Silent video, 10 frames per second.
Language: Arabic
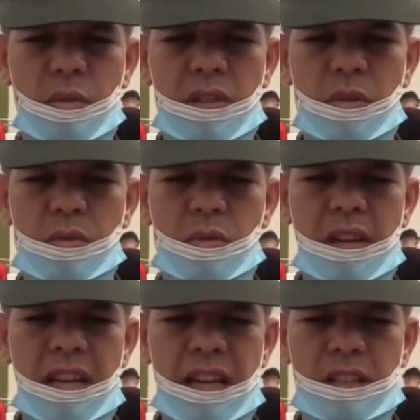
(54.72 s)
والتوصل
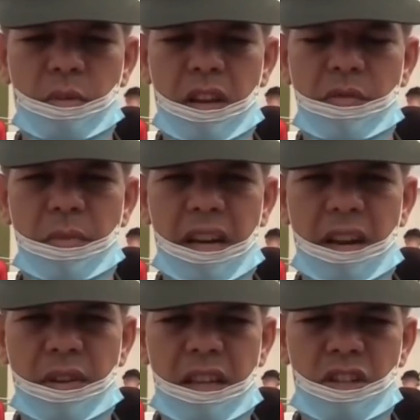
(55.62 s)
الى توقيف باقي
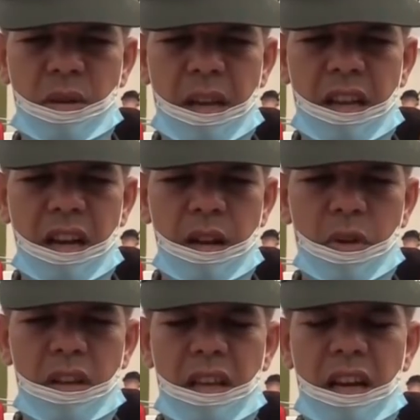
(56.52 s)
افراد الشبكه
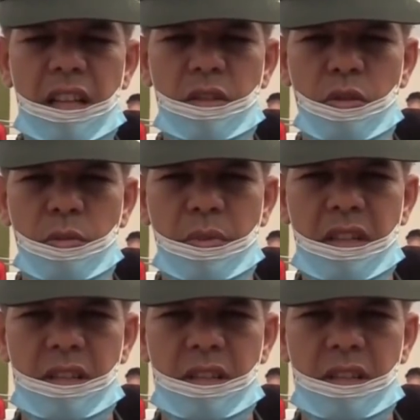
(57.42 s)
المقدر عددهم ب